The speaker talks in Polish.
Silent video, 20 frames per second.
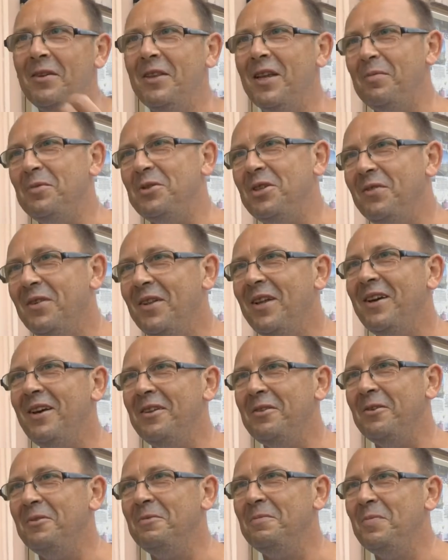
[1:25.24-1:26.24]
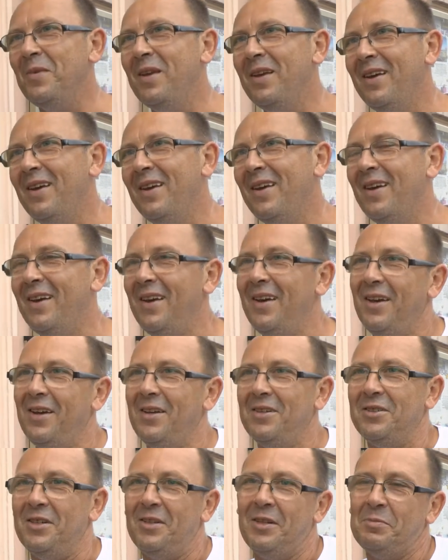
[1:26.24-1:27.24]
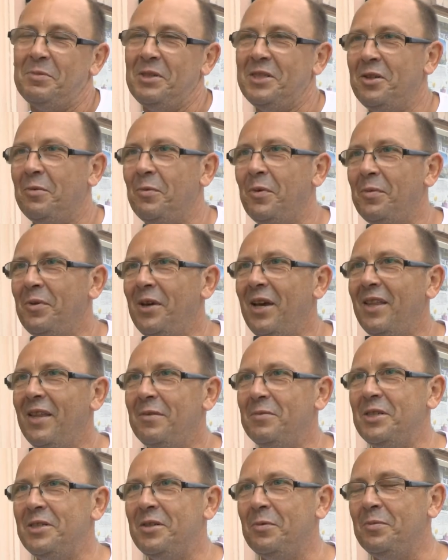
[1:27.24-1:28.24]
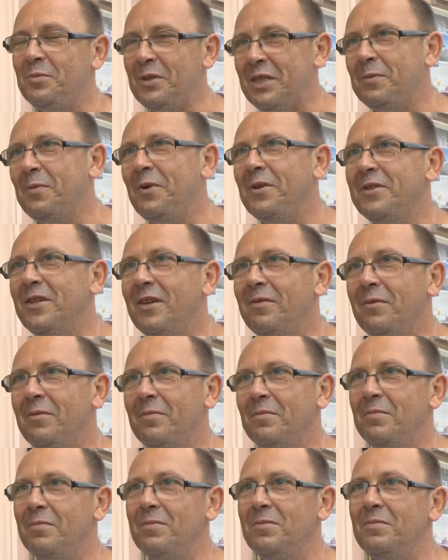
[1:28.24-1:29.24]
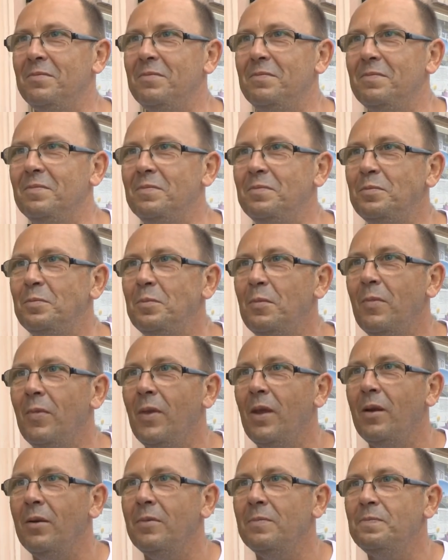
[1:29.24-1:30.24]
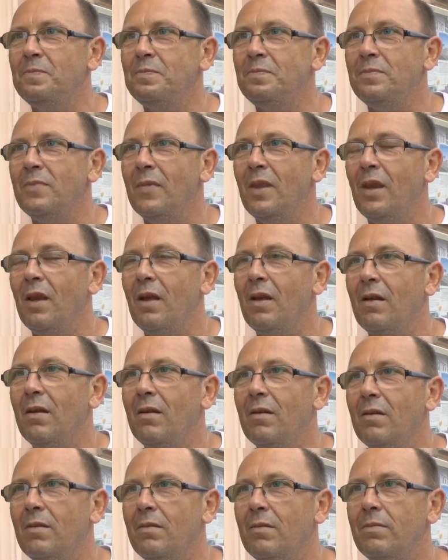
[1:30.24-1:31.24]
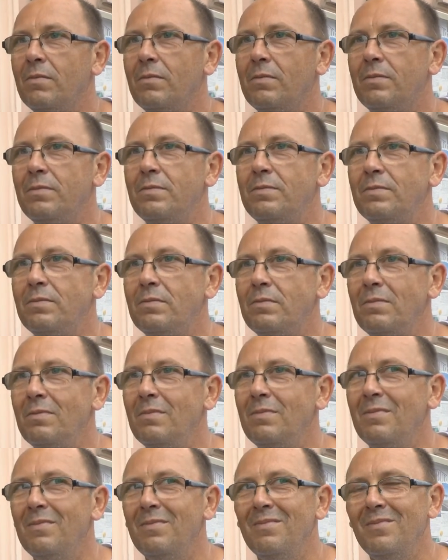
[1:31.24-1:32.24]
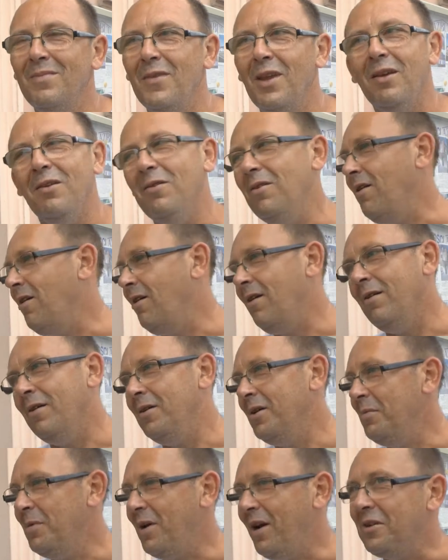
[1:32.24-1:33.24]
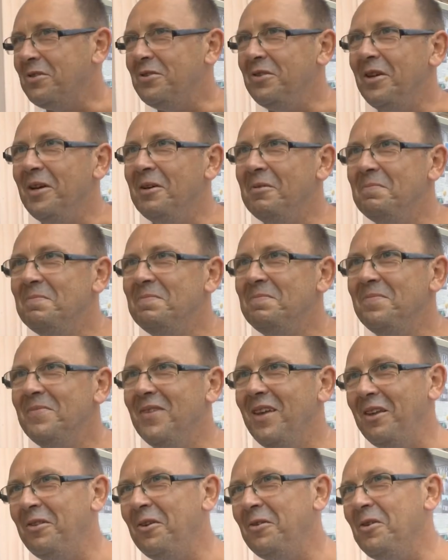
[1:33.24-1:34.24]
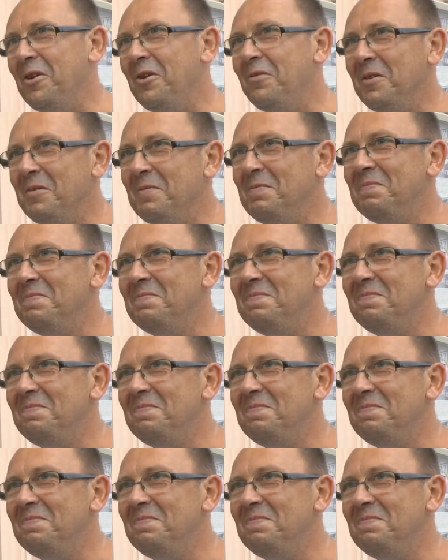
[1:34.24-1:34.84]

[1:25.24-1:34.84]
Tak mi się wydaje to że jest przez to pomijane, przez, przez Poznań. Czy wobec tego miasto Wiezo można nazwać miastem turystycznym? No, chyba raczej no, jednodniowym.